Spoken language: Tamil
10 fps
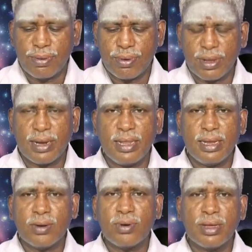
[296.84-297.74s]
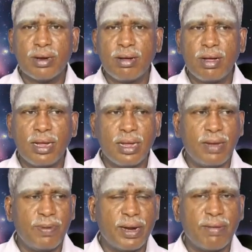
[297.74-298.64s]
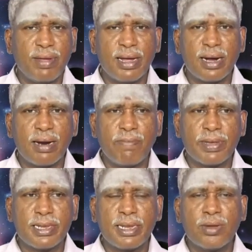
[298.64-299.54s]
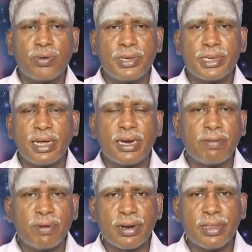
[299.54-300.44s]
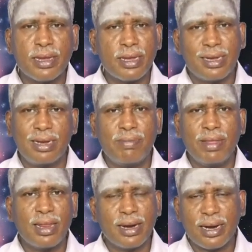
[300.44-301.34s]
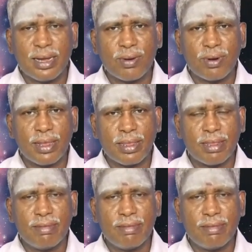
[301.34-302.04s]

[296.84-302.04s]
சுடு தண்ணி தான் குடிக்கிறோம் இப்போ என்ன வெய்ய காலம் பச்சை தண்ணி குடிச்சுட்டா என்ன பண்ணுறது இப்படிலாம் நினைக்கக்கூடாது